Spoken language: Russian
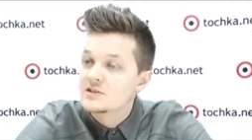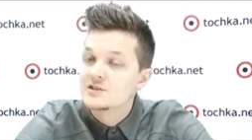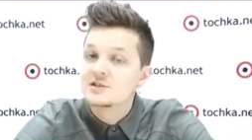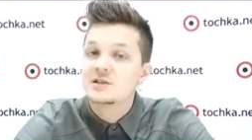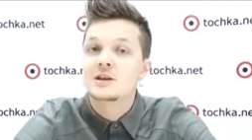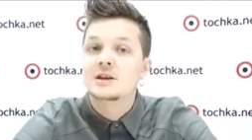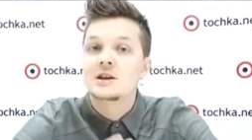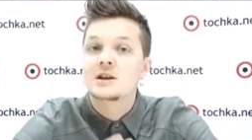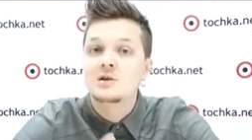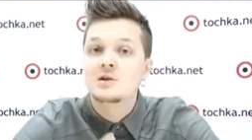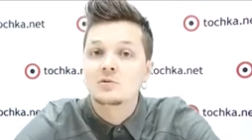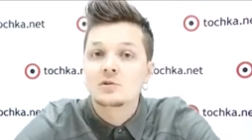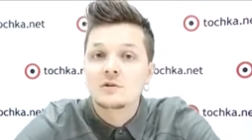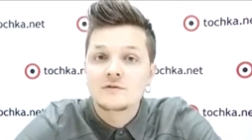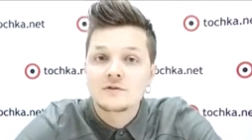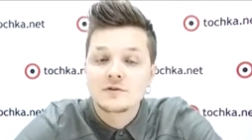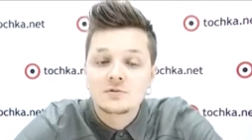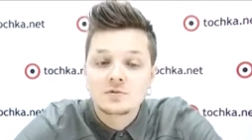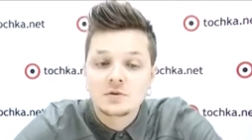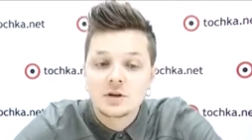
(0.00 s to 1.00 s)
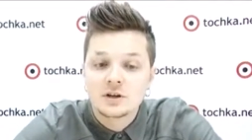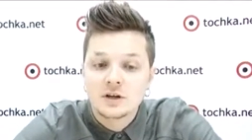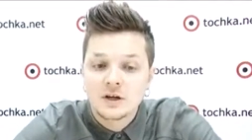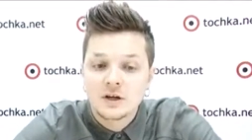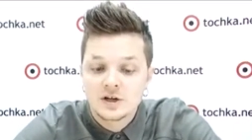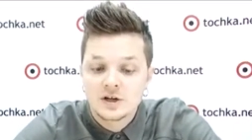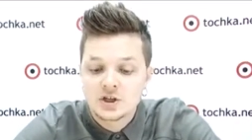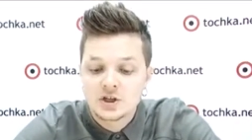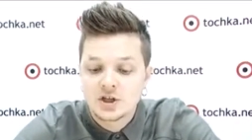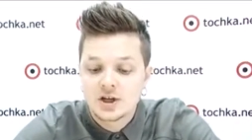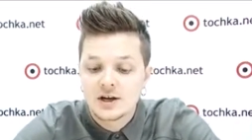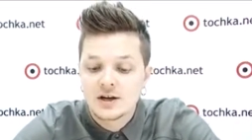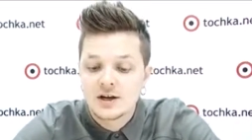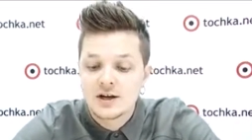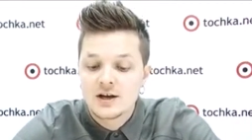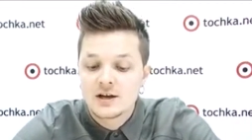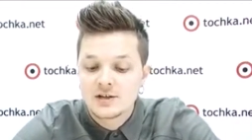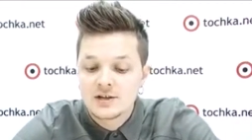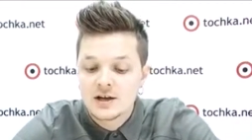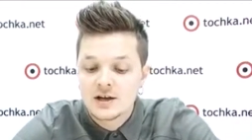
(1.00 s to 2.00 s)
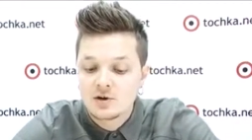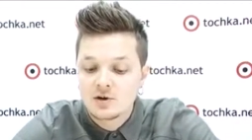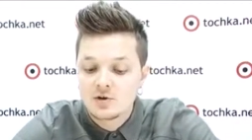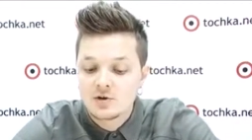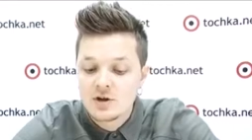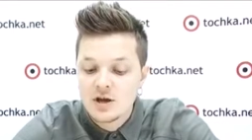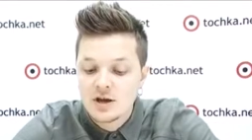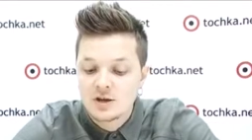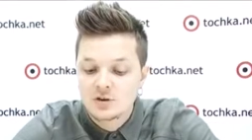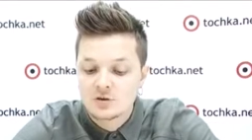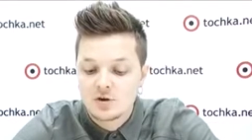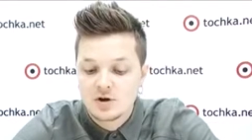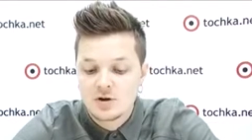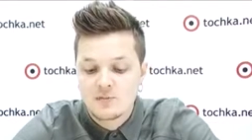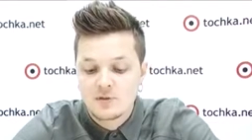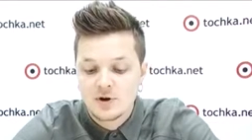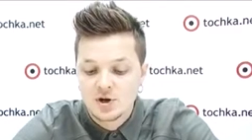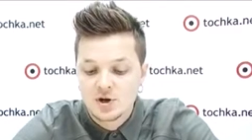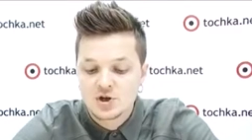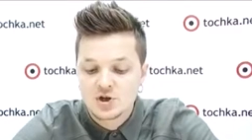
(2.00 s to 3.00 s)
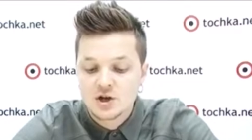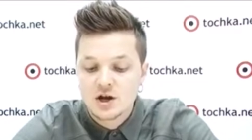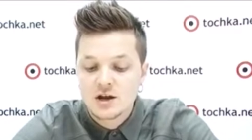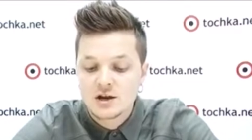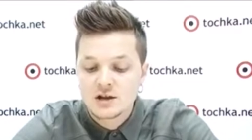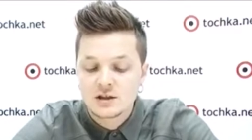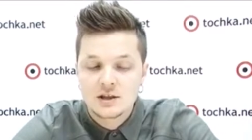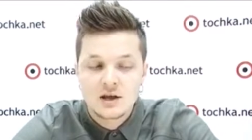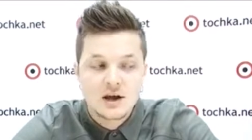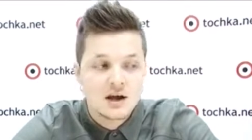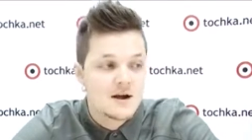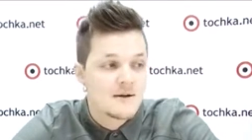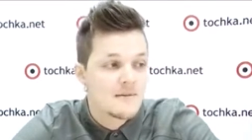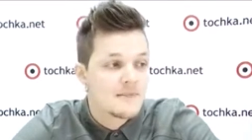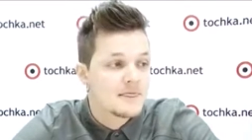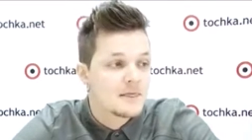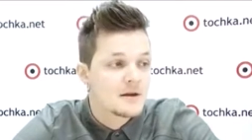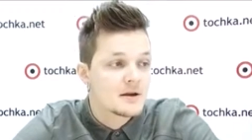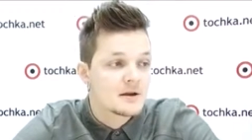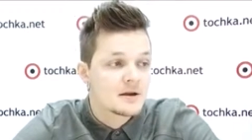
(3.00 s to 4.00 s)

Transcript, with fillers: «Сири люди всюду» — это хэштег тех людей, которые приезжали на,